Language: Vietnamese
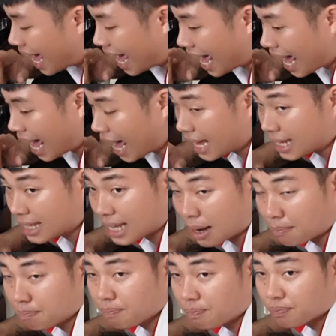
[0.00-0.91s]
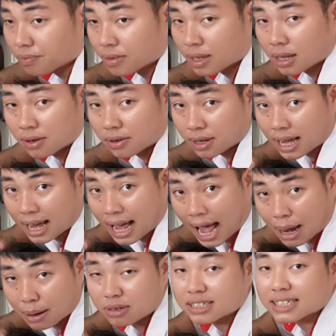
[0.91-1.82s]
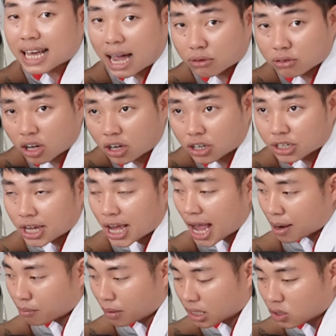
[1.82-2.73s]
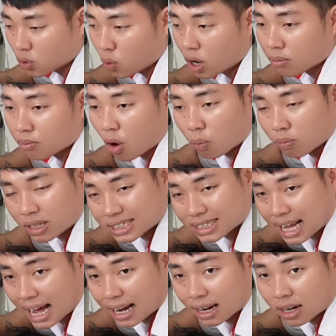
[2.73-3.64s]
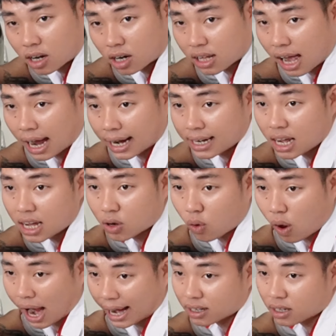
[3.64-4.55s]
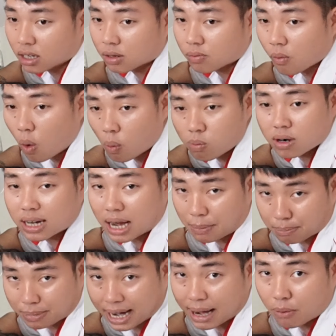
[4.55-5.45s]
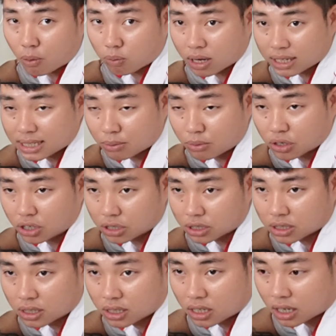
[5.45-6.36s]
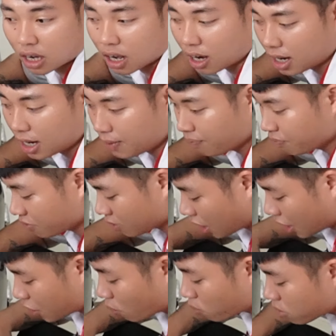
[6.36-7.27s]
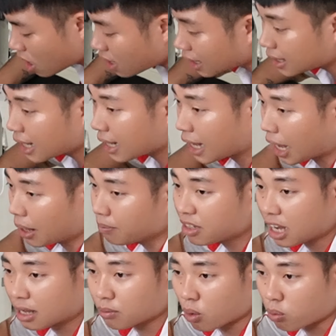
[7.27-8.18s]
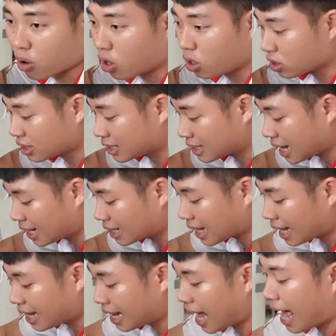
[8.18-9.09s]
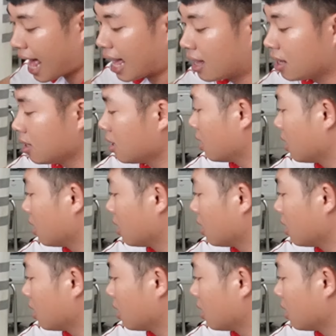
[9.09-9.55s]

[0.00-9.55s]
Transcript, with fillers: là 2 chấm 26 thôi bình quân một lít xăng có thể đi khoảng được 45 cây một lít nha mọi người đó thì cũng rất là tiết kiệm trên một con xe tay ga